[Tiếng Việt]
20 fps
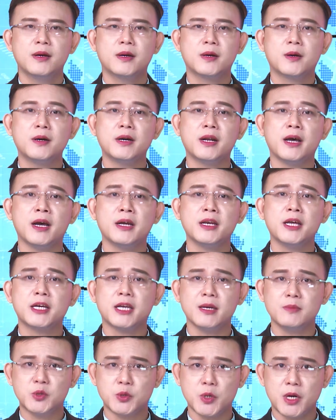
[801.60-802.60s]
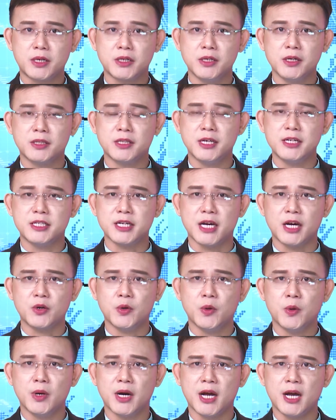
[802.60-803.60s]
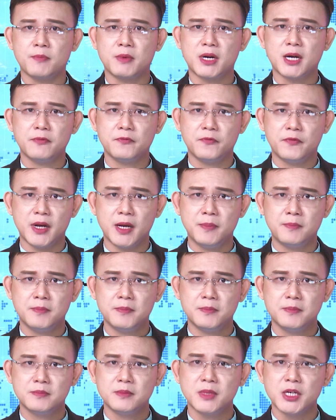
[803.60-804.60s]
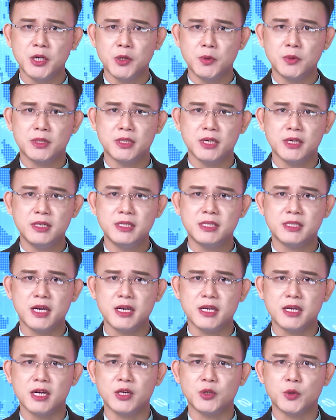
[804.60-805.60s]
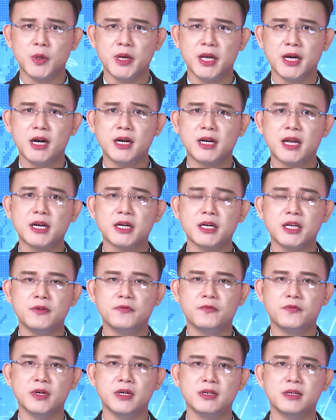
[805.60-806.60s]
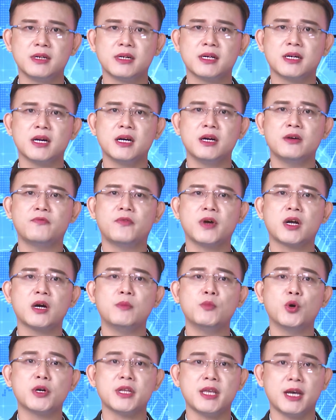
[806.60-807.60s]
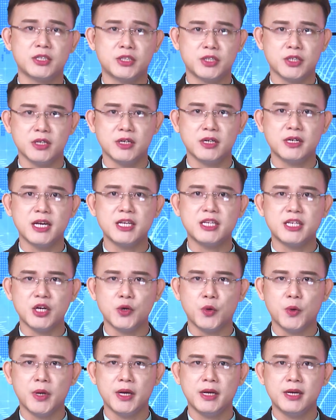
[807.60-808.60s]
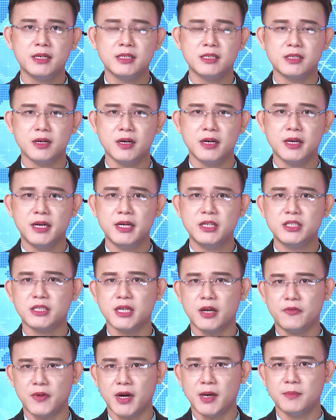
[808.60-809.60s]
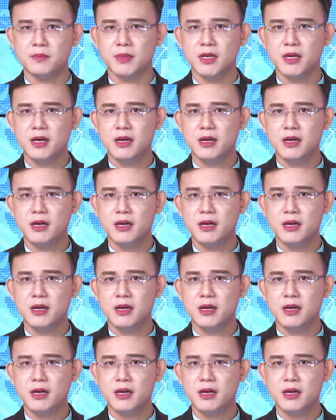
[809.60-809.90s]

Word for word: Có lẽ để kiểm soát được tình trạng ồ ạt cấp phép, đầu tư xây dựng thủy điện ở các địa phương cần phải có một nhạc trưởng để chỉ huy, xử lý sai phạm.